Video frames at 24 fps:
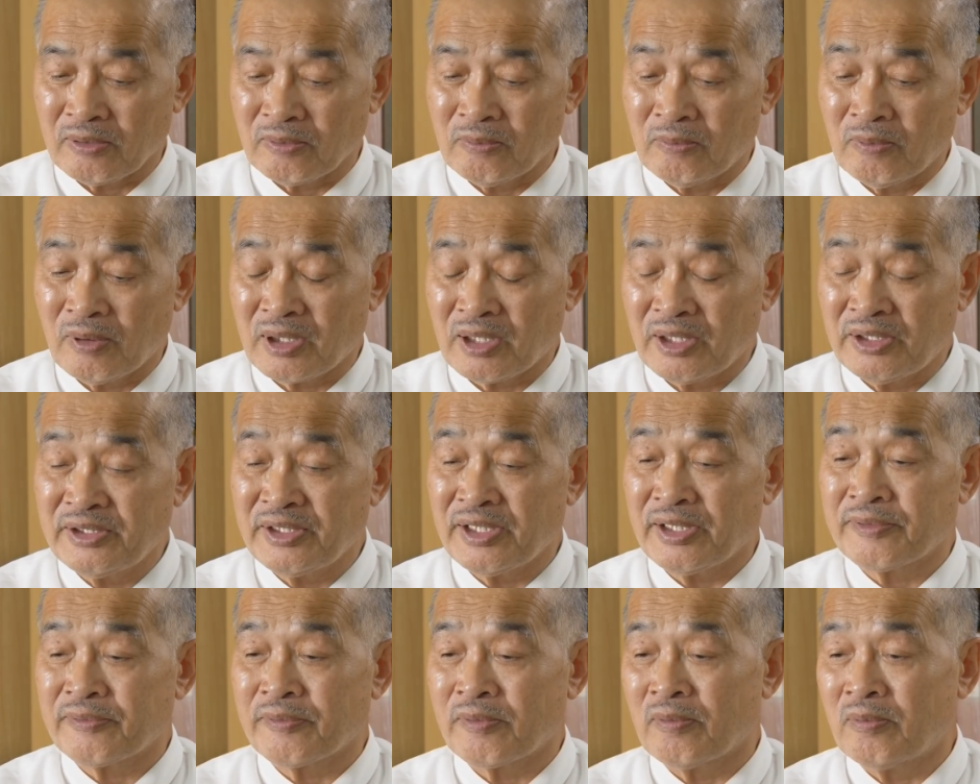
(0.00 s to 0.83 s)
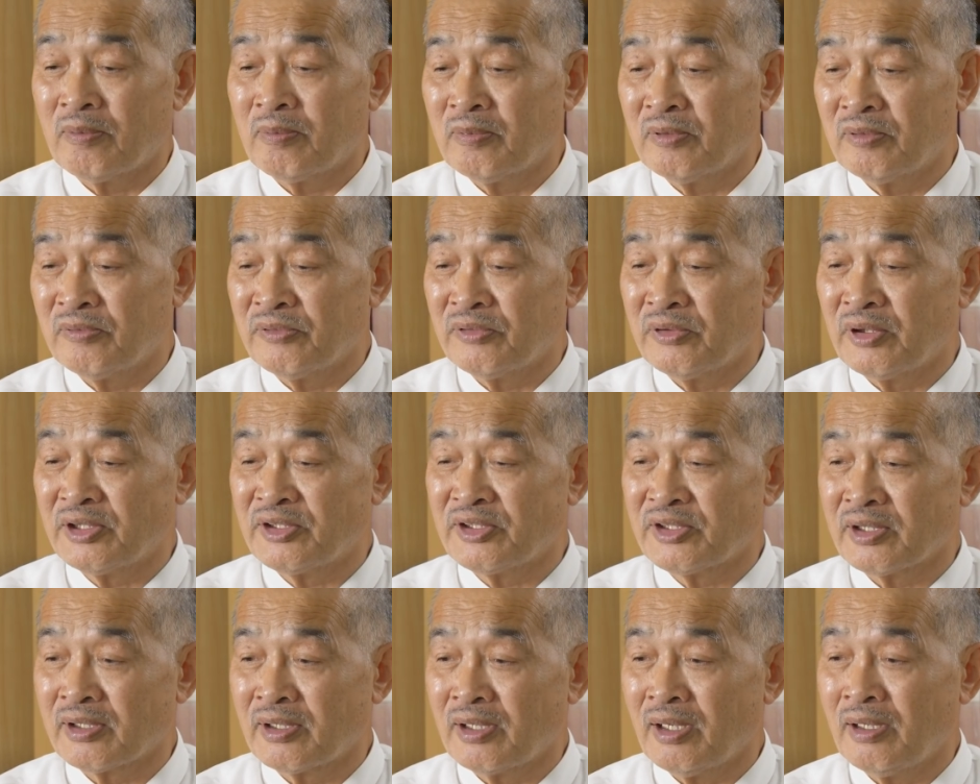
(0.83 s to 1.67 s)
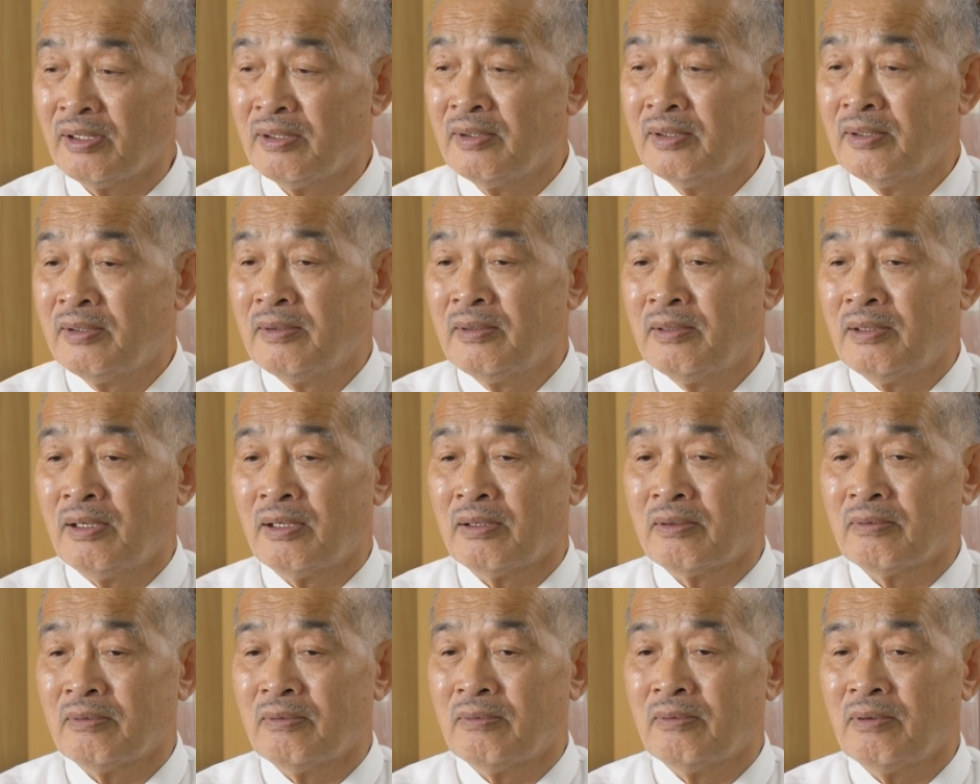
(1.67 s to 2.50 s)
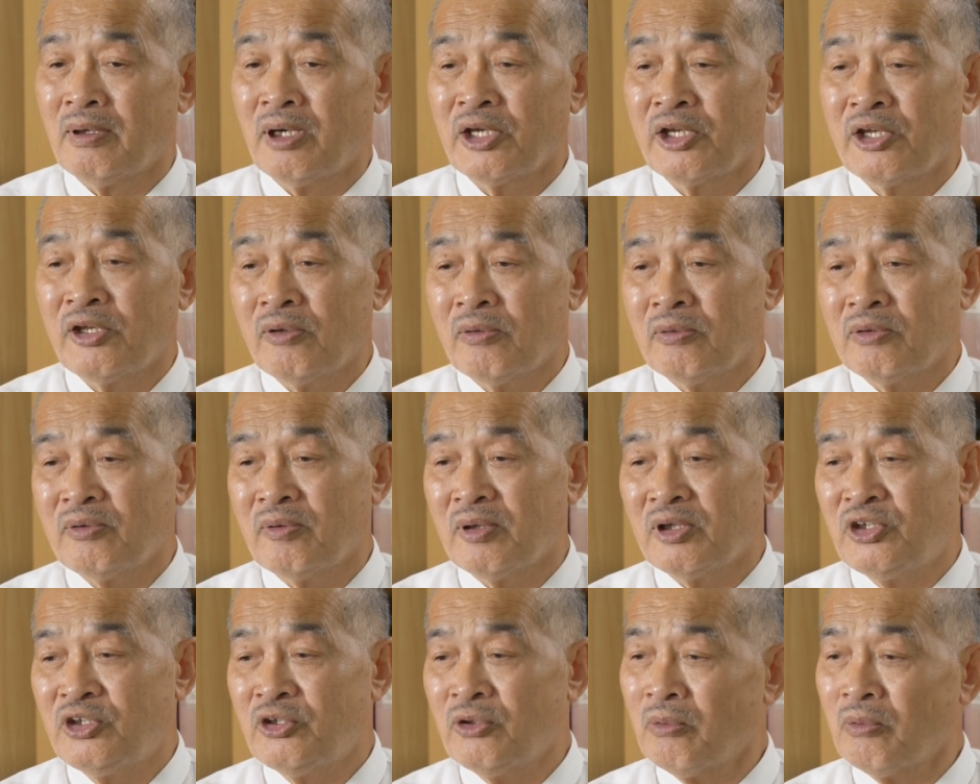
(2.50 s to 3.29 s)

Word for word: あのお分かりになったと思うんですがあの合気道には